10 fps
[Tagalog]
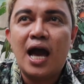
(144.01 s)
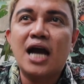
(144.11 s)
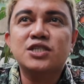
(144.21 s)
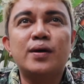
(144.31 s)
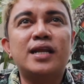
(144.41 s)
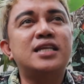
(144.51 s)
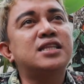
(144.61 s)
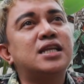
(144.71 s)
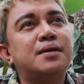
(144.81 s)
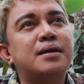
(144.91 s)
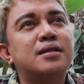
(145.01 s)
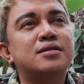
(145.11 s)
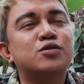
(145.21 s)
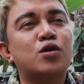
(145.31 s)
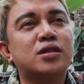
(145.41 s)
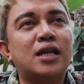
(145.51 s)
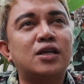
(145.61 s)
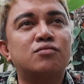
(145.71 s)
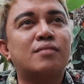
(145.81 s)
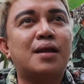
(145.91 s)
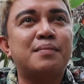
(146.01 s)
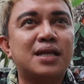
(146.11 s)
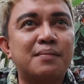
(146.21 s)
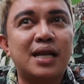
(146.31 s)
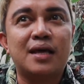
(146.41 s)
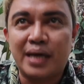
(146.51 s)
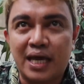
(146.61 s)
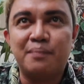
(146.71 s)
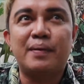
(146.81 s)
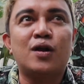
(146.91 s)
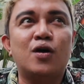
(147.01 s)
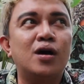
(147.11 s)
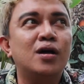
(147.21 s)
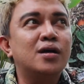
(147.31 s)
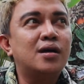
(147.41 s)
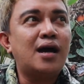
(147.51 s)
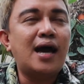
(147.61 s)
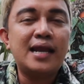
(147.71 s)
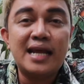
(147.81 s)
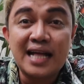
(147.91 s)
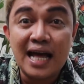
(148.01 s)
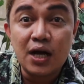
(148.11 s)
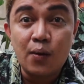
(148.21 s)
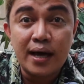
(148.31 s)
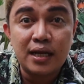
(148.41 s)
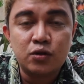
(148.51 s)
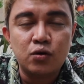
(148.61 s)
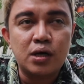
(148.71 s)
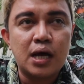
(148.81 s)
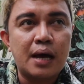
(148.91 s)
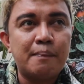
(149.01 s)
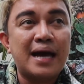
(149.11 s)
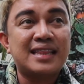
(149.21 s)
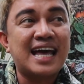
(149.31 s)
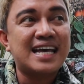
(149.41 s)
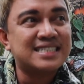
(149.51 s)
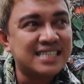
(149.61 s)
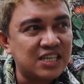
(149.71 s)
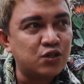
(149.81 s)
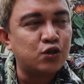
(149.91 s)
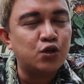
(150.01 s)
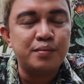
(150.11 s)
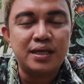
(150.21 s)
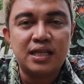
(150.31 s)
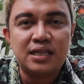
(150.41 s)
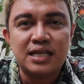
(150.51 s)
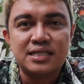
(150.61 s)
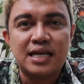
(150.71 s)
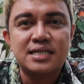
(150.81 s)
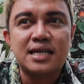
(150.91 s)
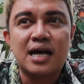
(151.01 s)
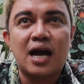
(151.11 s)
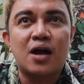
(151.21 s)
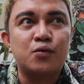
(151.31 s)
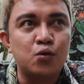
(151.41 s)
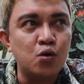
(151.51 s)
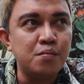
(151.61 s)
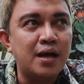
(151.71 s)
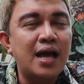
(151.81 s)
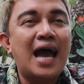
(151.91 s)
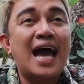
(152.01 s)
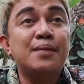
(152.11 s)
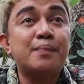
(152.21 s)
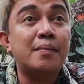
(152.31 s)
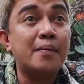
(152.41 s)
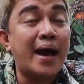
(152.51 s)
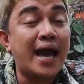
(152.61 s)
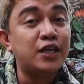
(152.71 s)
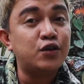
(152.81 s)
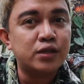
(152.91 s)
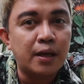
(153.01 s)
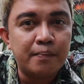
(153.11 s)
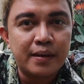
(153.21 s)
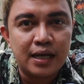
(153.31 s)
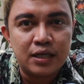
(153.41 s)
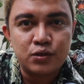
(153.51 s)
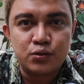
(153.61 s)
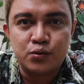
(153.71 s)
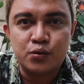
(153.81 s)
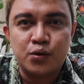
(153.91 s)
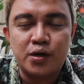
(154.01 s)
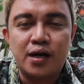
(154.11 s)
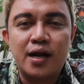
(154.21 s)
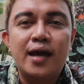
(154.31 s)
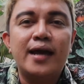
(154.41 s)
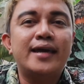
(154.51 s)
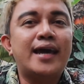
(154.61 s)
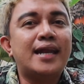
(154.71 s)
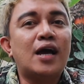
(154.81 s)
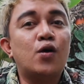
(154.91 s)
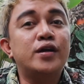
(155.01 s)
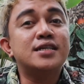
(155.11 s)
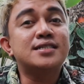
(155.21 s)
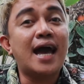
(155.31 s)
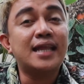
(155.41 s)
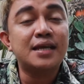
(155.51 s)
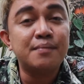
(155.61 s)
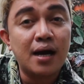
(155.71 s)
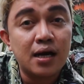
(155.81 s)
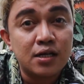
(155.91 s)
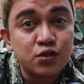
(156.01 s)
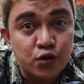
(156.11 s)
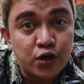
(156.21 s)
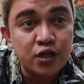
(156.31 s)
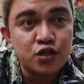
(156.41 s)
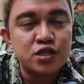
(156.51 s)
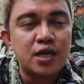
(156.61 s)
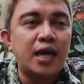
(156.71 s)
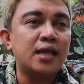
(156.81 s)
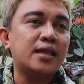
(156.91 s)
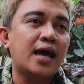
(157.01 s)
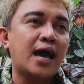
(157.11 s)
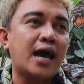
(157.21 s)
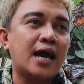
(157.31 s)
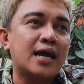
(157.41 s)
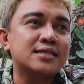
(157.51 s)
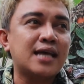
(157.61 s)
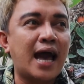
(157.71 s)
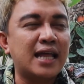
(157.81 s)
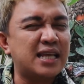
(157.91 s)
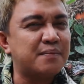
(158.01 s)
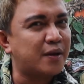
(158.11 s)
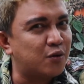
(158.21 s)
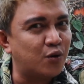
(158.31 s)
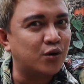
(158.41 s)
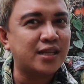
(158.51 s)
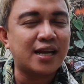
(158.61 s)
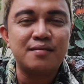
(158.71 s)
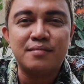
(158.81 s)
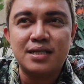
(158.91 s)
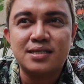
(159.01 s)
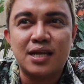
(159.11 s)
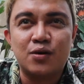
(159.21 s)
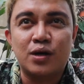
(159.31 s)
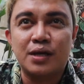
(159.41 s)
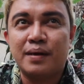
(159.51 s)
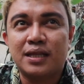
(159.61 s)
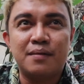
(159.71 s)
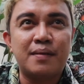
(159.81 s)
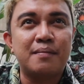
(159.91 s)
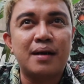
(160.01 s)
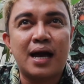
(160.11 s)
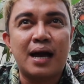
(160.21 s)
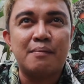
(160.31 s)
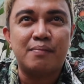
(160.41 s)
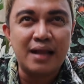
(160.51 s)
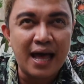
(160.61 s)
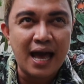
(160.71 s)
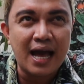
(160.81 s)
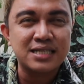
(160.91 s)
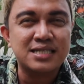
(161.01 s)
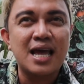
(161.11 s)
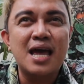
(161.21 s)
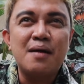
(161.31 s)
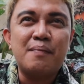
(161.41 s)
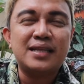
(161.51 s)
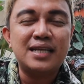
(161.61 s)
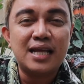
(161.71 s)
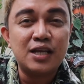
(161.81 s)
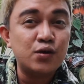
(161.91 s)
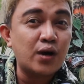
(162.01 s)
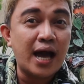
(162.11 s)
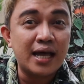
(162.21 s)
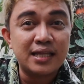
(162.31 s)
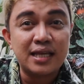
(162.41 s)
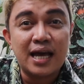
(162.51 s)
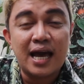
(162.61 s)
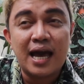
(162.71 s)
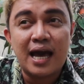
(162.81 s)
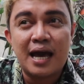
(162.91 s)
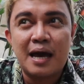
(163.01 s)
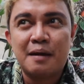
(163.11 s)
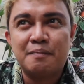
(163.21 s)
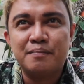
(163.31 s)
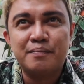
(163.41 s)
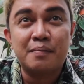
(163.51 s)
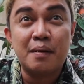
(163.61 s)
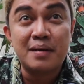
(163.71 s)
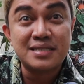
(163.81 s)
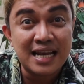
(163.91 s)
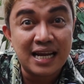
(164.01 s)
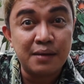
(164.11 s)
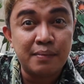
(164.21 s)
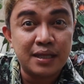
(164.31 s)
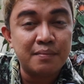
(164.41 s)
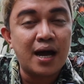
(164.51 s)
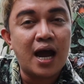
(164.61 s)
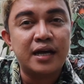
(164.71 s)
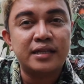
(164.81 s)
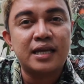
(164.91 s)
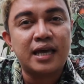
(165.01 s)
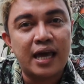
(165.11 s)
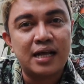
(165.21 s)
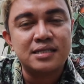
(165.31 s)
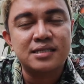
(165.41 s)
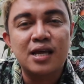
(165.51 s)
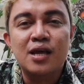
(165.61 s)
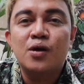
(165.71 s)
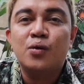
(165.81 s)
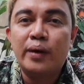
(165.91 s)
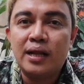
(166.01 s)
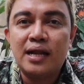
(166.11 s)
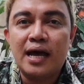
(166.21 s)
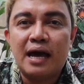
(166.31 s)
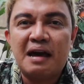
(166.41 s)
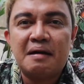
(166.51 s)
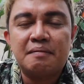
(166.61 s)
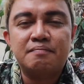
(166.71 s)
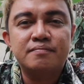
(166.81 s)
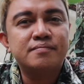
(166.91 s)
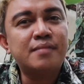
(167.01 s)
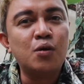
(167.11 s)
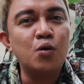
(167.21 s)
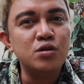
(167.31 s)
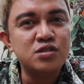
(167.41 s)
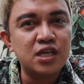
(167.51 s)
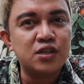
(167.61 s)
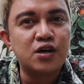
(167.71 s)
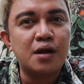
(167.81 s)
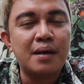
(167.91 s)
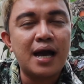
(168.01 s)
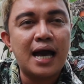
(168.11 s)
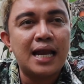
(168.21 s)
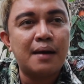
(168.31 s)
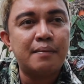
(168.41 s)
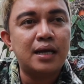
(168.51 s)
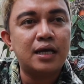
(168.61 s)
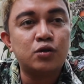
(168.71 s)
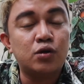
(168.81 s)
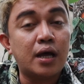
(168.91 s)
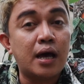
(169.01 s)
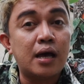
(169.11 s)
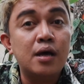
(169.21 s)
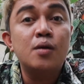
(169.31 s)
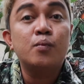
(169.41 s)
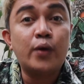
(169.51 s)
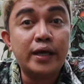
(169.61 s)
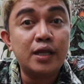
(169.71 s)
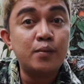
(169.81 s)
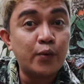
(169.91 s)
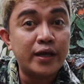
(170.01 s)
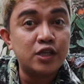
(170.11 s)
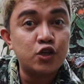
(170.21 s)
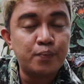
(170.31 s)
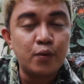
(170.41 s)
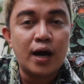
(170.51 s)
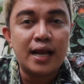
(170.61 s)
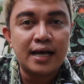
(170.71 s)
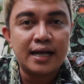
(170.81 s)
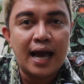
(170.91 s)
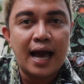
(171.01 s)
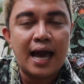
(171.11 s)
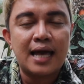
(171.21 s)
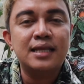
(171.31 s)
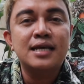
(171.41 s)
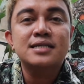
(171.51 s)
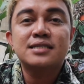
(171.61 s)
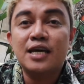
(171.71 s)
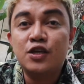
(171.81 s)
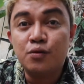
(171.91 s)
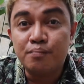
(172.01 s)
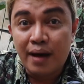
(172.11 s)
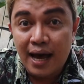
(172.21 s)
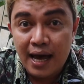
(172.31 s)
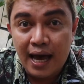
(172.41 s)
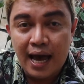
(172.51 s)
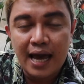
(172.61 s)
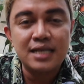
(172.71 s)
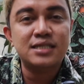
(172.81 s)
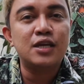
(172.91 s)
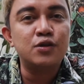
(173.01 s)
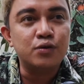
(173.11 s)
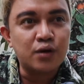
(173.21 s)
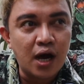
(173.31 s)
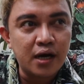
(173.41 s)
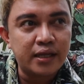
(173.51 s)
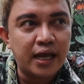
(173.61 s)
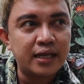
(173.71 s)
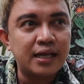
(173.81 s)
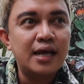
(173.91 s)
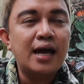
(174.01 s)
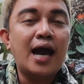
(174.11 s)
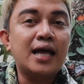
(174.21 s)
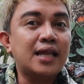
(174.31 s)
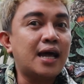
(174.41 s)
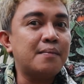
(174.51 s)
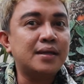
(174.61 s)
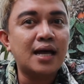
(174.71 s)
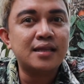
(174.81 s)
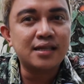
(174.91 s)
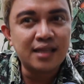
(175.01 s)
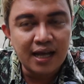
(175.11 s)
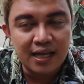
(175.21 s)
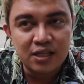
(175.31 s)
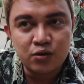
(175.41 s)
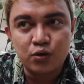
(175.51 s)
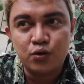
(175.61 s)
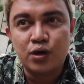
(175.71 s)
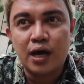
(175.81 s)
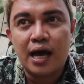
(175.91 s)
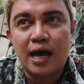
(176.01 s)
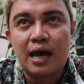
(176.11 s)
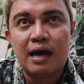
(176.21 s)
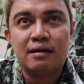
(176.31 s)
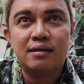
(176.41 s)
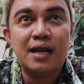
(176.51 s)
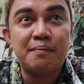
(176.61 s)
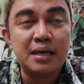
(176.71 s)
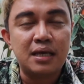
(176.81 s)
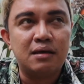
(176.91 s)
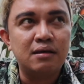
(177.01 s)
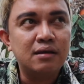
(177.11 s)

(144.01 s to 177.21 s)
Actually, hindi naman totally yung malamig na malamig. Pero uh, nagagawa nitong uh, ah, pataasin yung humidity sa isang uh, room at pababain yung temperature. Yan, according sa ating mga research and uh, sa ating panonood na rin minsan ng iba't ibang mga vlogs, pati na rin yung ating uh, pagbabasa ng iba't ibang articles, well, uh, makukonsider ang mga halaman na ito na pwedeng-pwede nyo pong alagaan sa inyong bahay, sa inyong garden at uh, madadagdagan nito yung uh, lamig